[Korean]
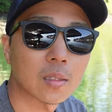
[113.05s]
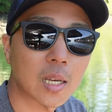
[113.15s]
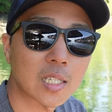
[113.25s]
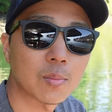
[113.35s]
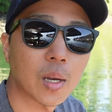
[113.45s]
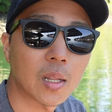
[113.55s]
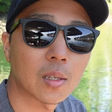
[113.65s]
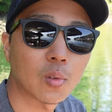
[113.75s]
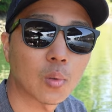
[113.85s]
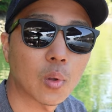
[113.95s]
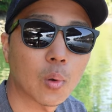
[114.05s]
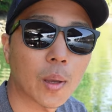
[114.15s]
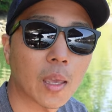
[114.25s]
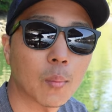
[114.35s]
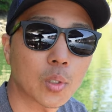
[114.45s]
한 40마리
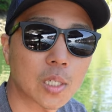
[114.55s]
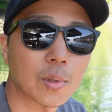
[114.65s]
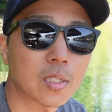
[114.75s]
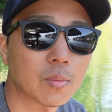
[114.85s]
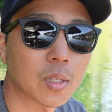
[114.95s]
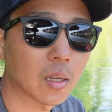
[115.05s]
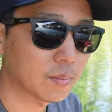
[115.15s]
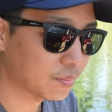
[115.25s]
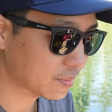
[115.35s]
정도밖에 못 잡았습니다